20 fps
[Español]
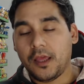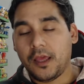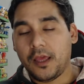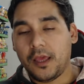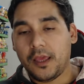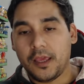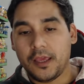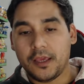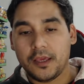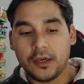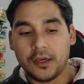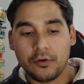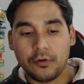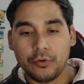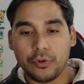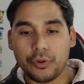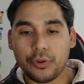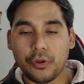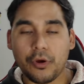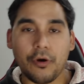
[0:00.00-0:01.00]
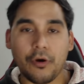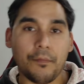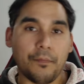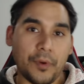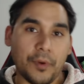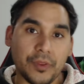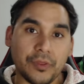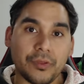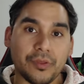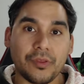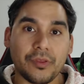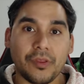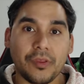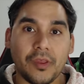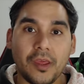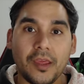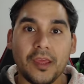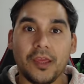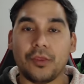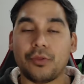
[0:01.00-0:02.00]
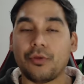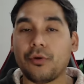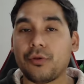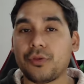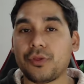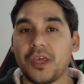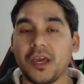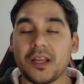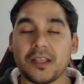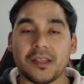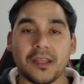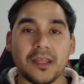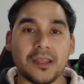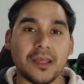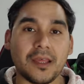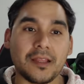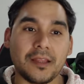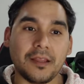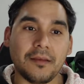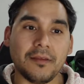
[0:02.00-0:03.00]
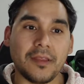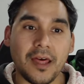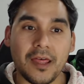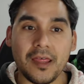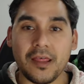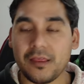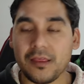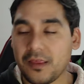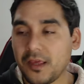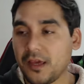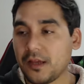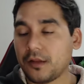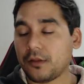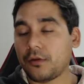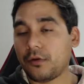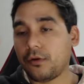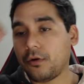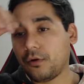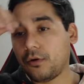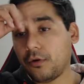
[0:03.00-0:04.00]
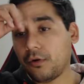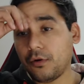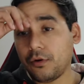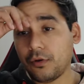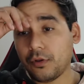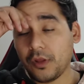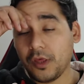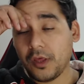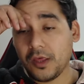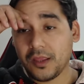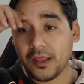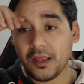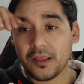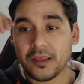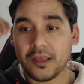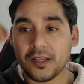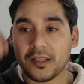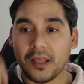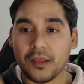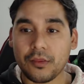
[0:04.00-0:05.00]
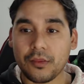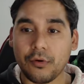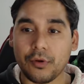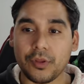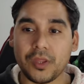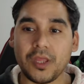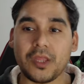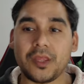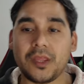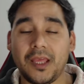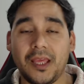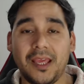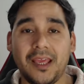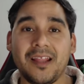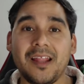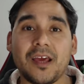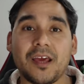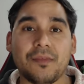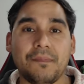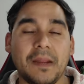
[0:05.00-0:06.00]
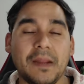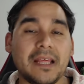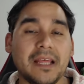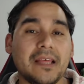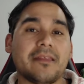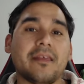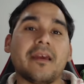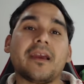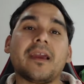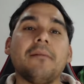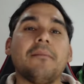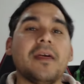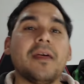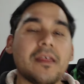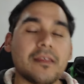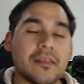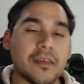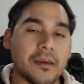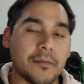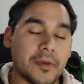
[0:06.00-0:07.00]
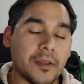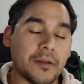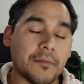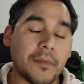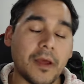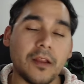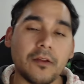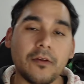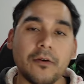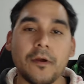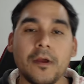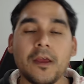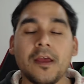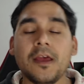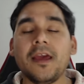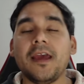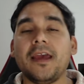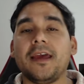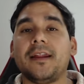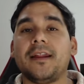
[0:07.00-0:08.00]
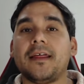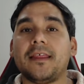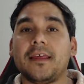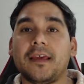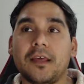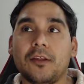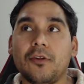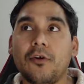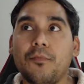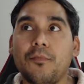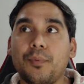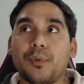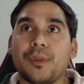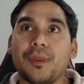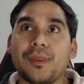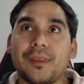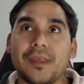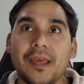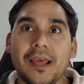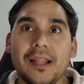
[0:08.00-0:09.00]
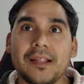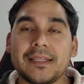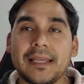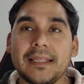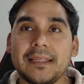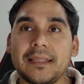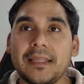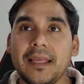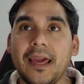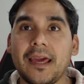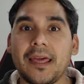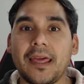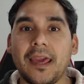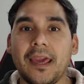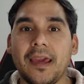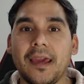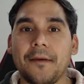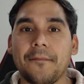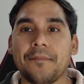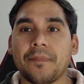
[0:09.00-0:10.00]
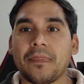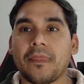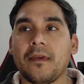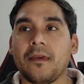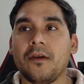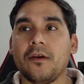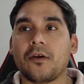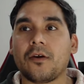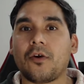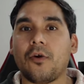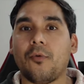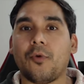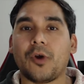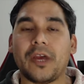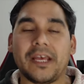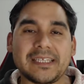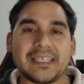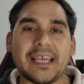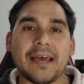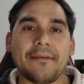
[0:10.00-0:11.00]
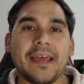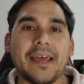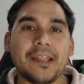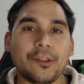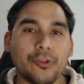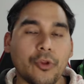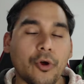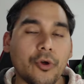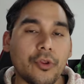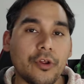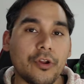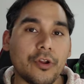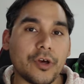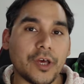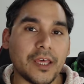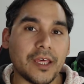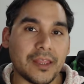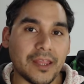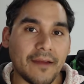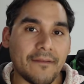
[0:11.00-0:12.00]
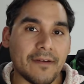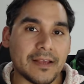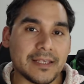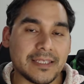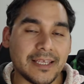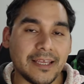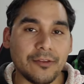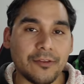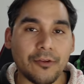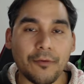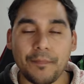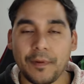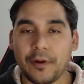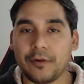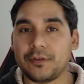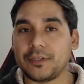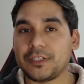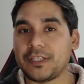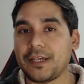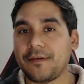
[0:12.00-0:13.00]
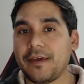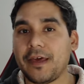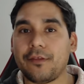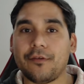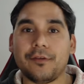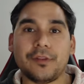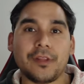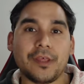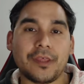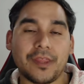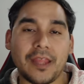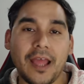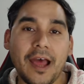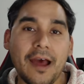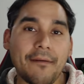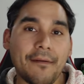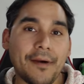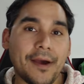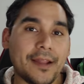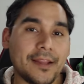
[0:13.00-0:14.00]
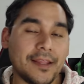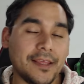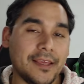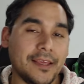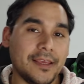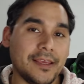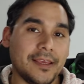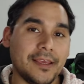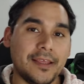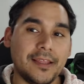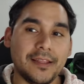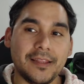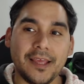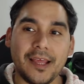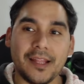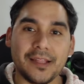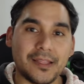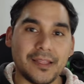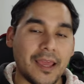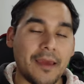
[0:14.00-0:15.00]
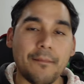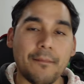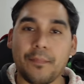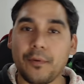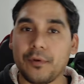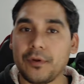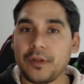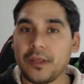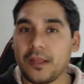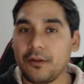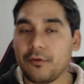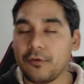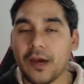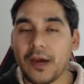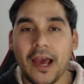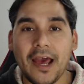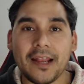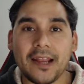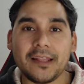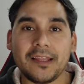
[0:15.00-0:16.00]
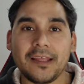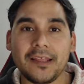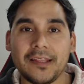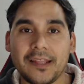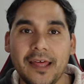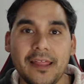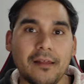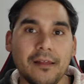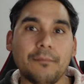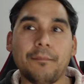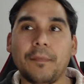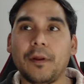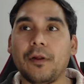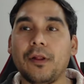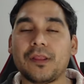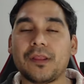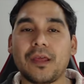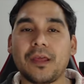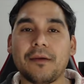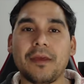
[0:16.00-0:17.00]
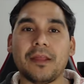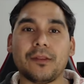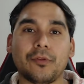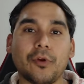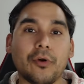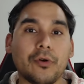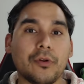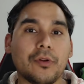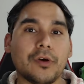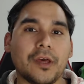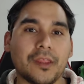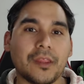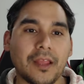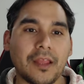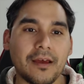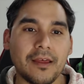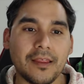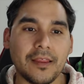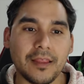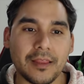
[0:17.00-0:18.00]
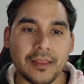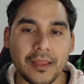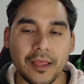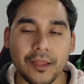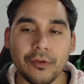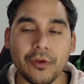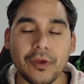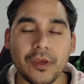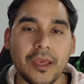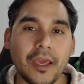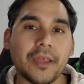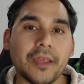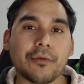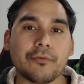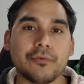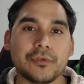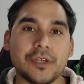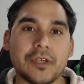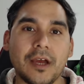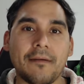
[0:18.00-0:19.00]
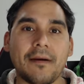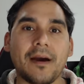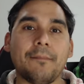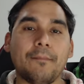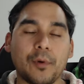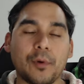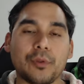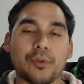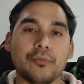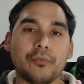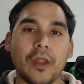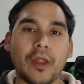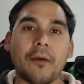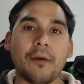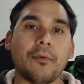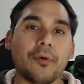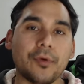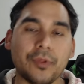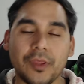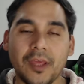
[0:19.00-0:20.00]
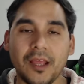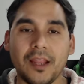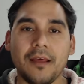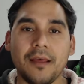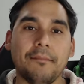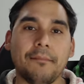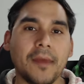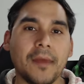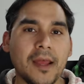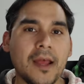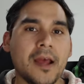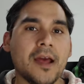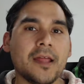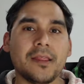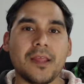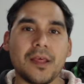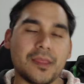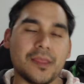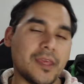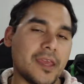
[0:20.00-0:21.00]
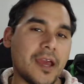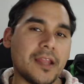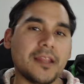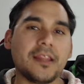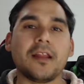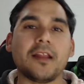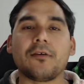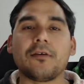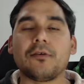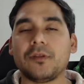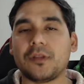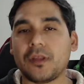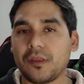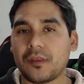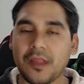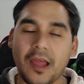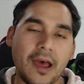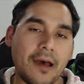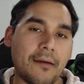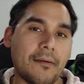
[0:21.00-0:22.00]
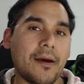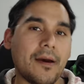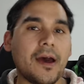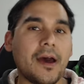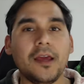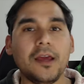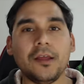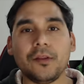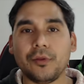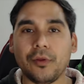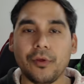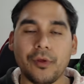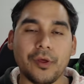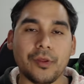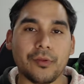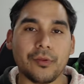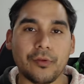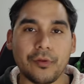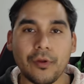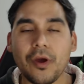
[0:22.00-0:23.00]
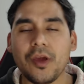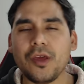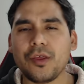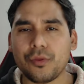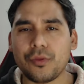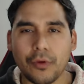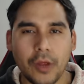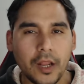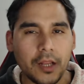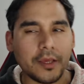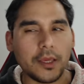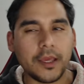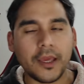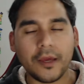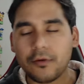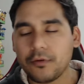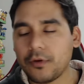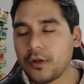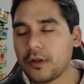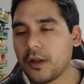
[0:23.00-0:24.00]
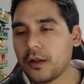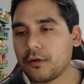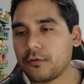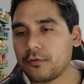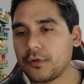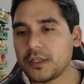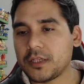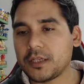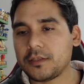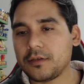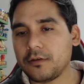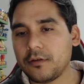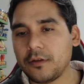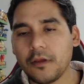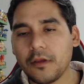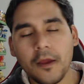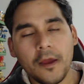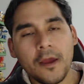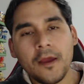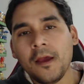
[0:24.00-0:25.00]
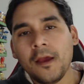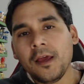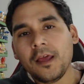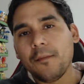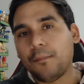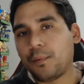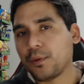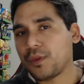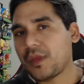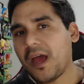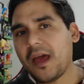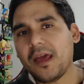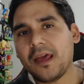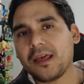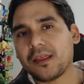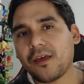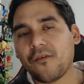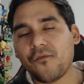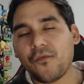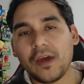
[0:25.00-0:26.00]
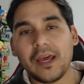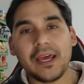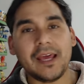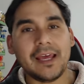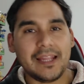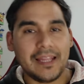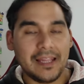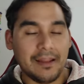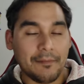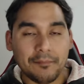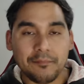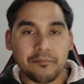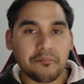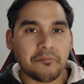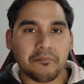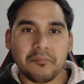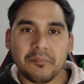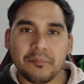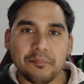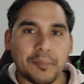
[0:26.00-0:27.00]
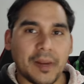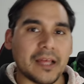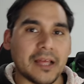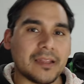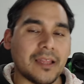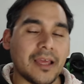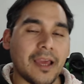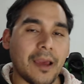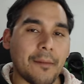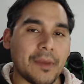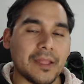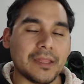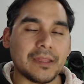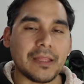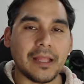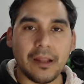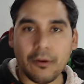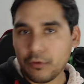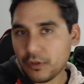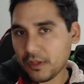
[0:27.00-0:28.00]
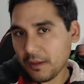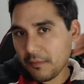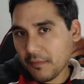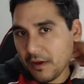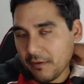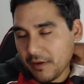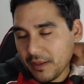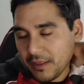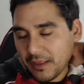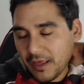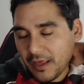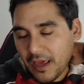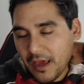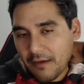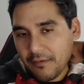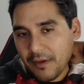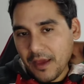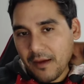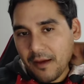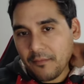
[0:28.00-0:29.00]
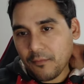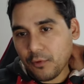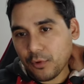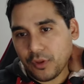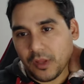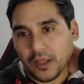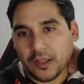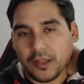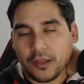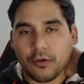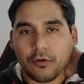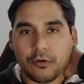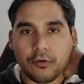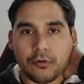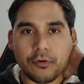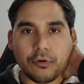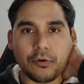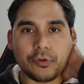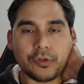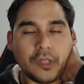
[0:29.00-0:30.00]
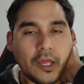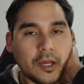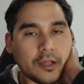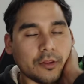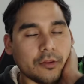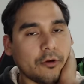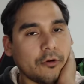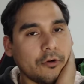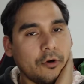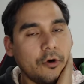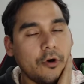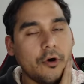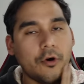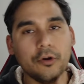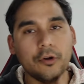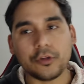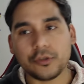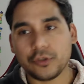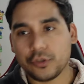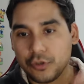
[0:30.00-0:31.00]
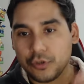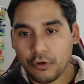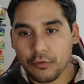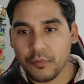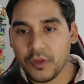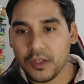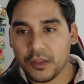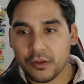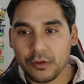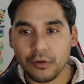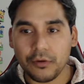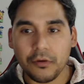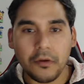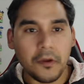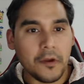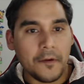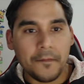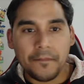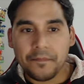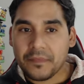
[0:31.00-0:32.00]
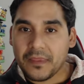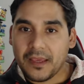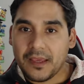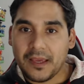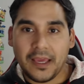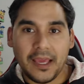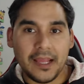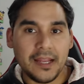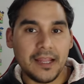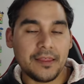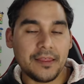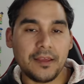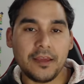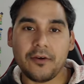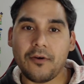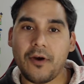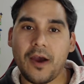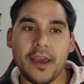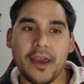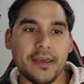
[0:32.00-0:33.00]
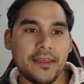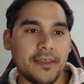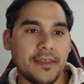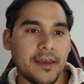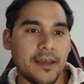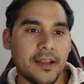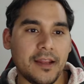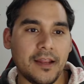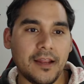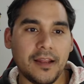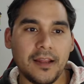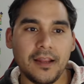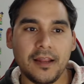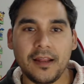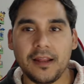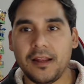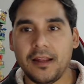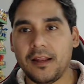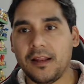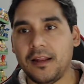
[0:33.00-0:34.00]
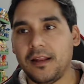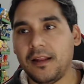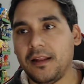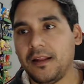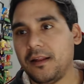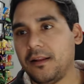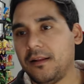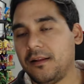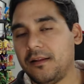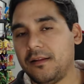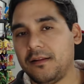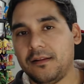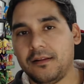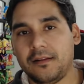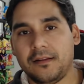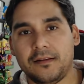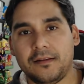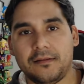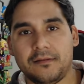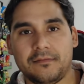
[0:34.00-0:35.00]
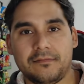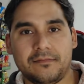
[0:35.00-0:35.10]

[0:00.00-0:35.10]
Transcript: incluso pues hizo ciertas actividades, cierto, este, ciertas cosas, y la experiencia que me decía mi hermano era de que no, es que él sentía que como que sabía todo lo que estaba haciendo, pero no sabía dónde estaba, ni, ni el tiempo, ni el lugar, ni nada. Pero él sabía todo lo que estaba diciendo y, escuchaba pues una voz que le decían y él contestaba y todo eso, ¿no? Hizo alguien alguna sección. Y pues ya, esa fue prácticamente la última vez que habíamos tenido contacto con John Milton. ¿Qué les digo? Ahí del...